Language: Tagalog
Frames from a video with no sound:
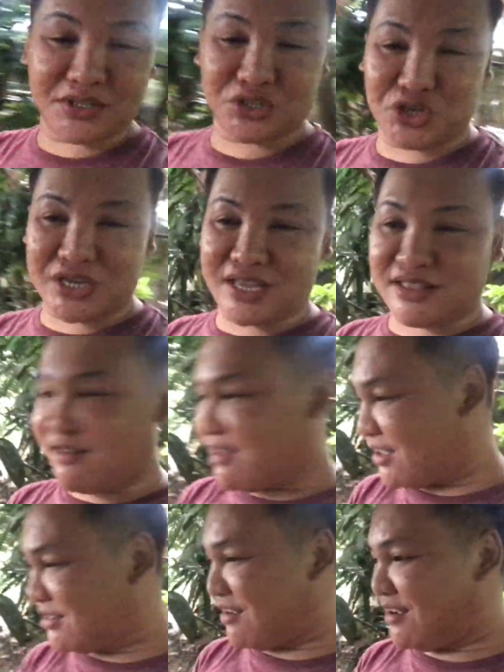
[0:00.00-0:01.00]
chicken na
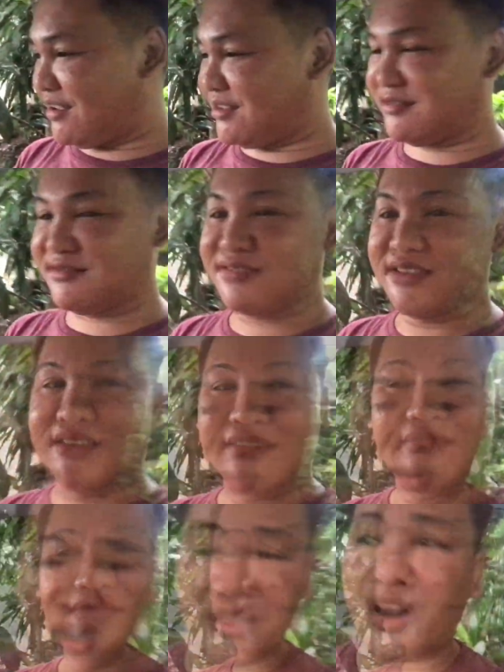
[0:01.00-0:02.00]
inay.
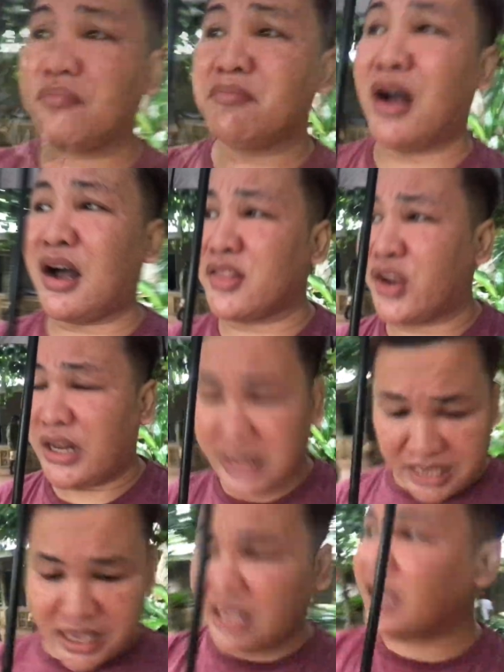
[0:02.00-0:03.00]
Mga, dar mga
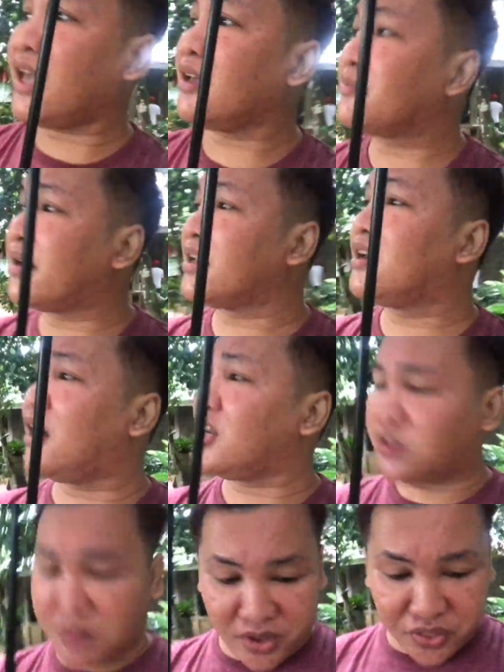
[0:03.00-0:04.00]
darling. My gosh,
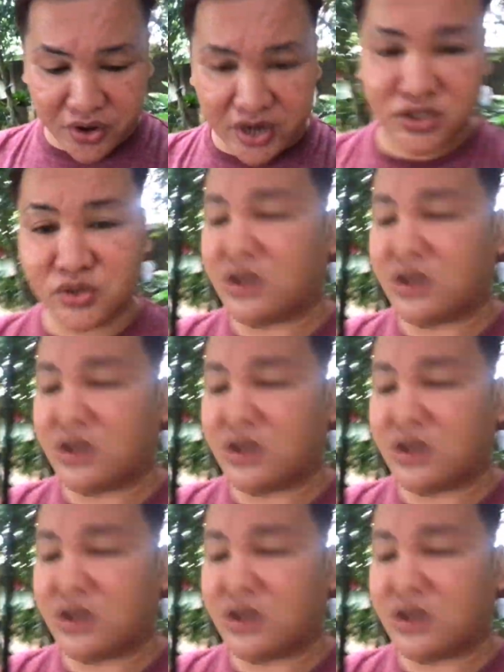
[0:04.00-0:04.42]
mga dars.